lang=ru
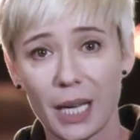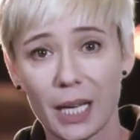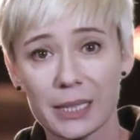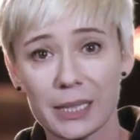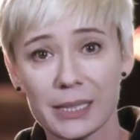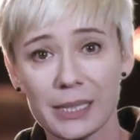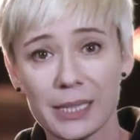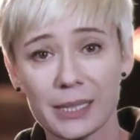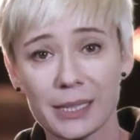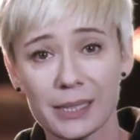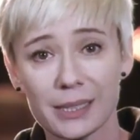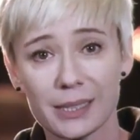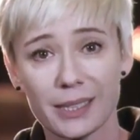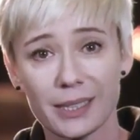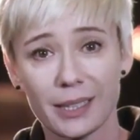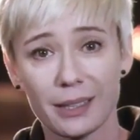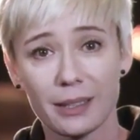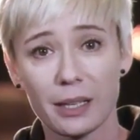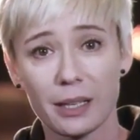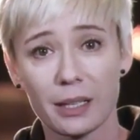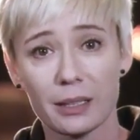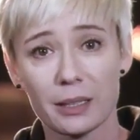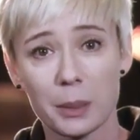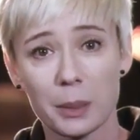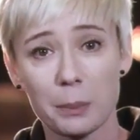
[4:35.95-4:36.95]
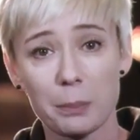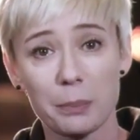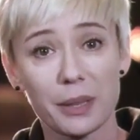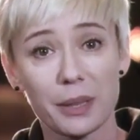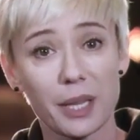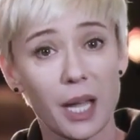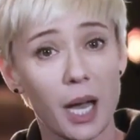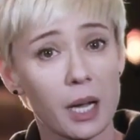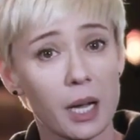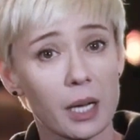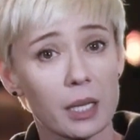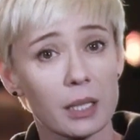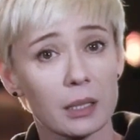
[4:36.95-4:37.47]
Один стоял и
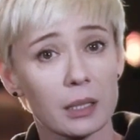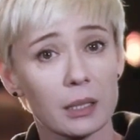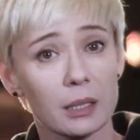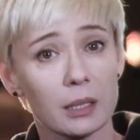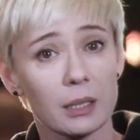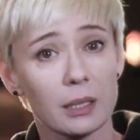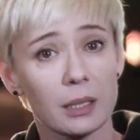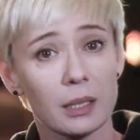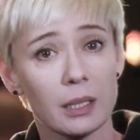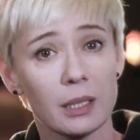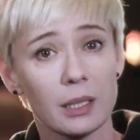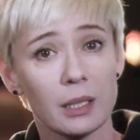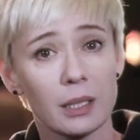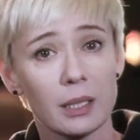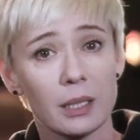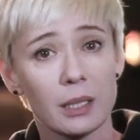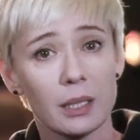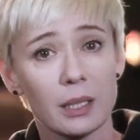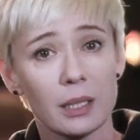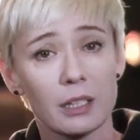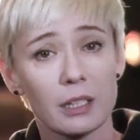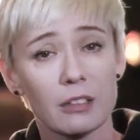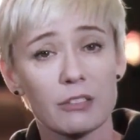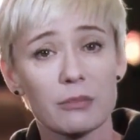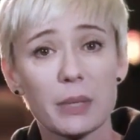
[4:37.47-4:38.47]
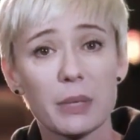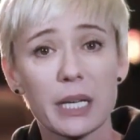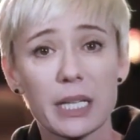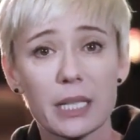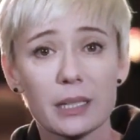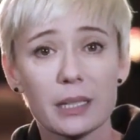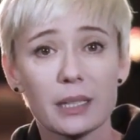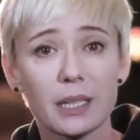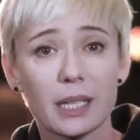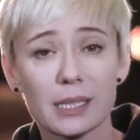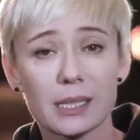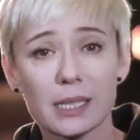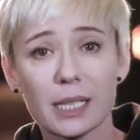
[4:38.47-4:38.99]
плакал. В
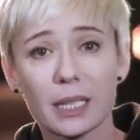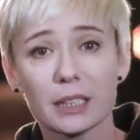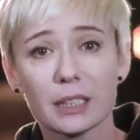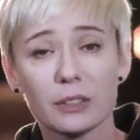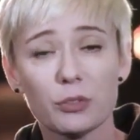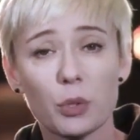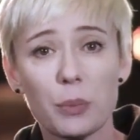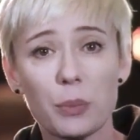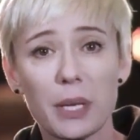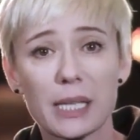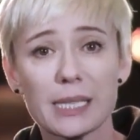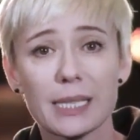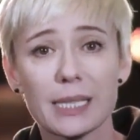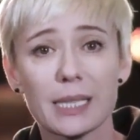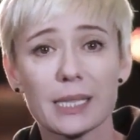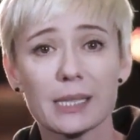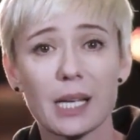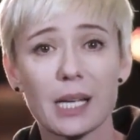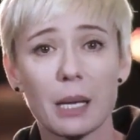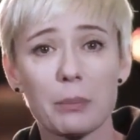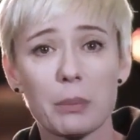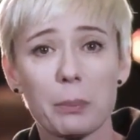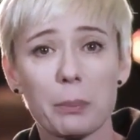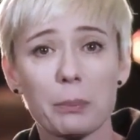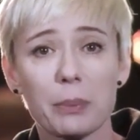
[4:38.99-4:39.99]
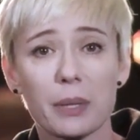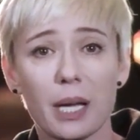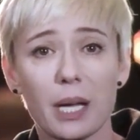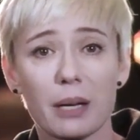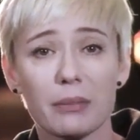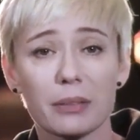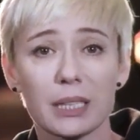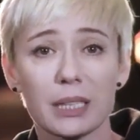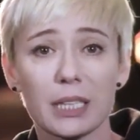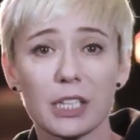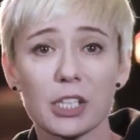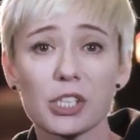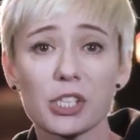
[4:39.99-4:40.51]
моих глазах двумя слезами
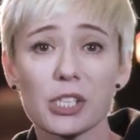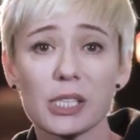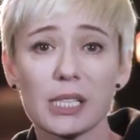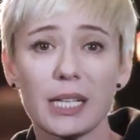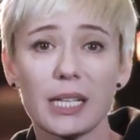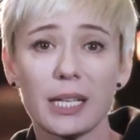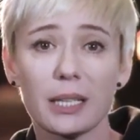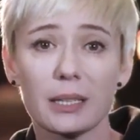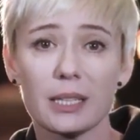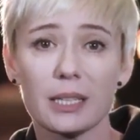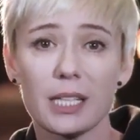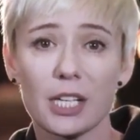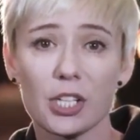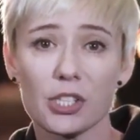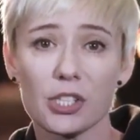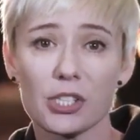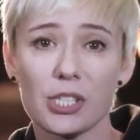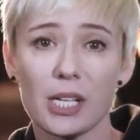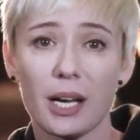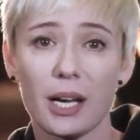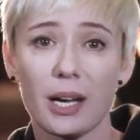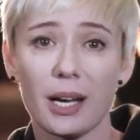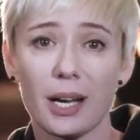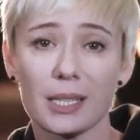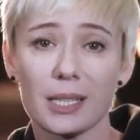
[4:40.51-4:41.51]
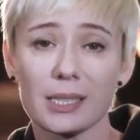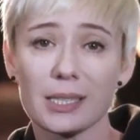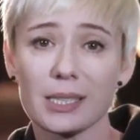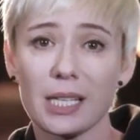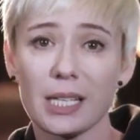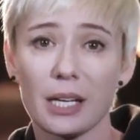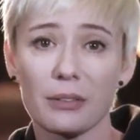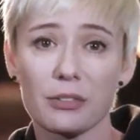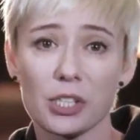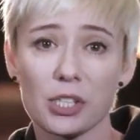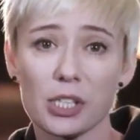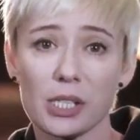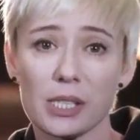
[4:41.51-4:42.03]
плавал лишь след дождя,
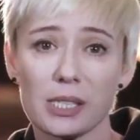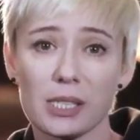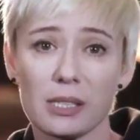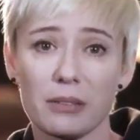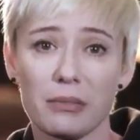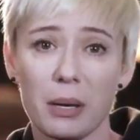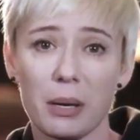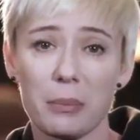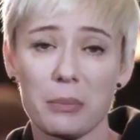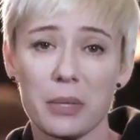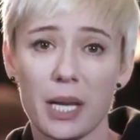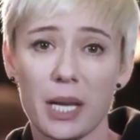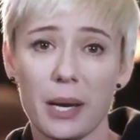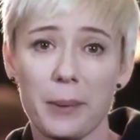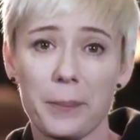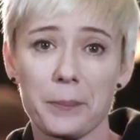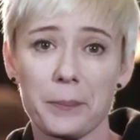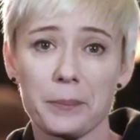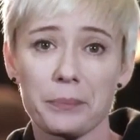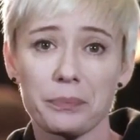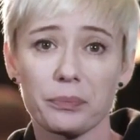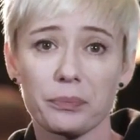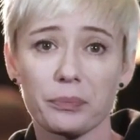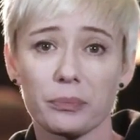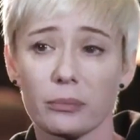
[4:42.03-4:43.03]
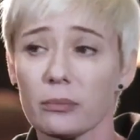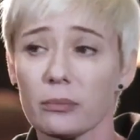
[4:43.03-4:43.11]
оставшийся во мне.